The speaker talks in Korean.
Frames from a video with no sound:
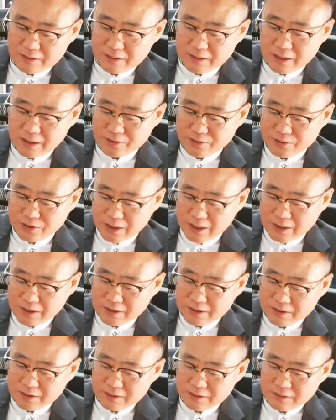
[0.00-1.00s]

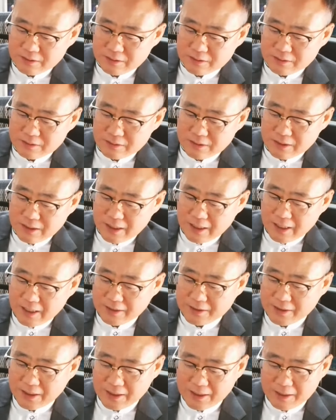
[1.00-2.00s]
에스라인
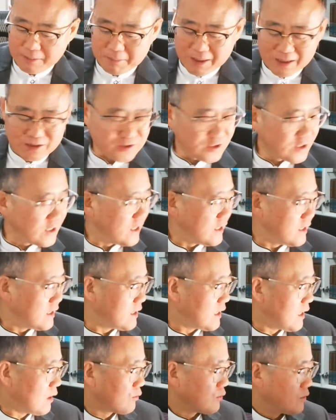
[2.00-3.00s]
에단의 마스길
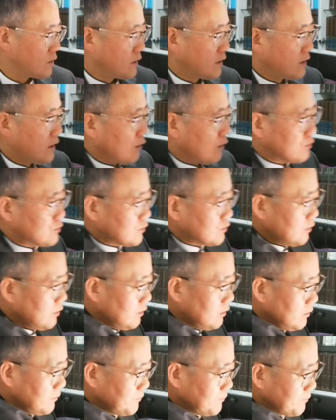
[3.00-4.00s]
하고 이렇게 나오죠.
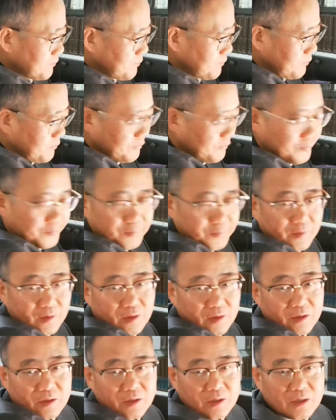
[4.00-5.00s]

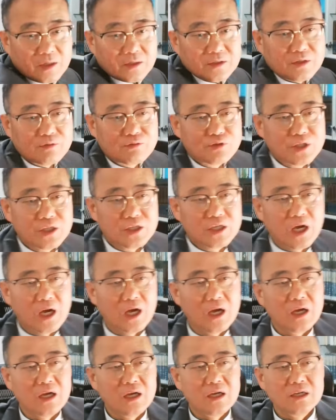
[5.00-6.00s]
근데
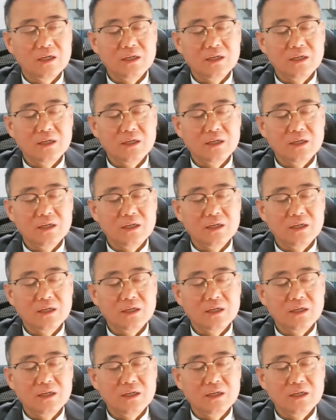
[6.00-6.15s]
우리가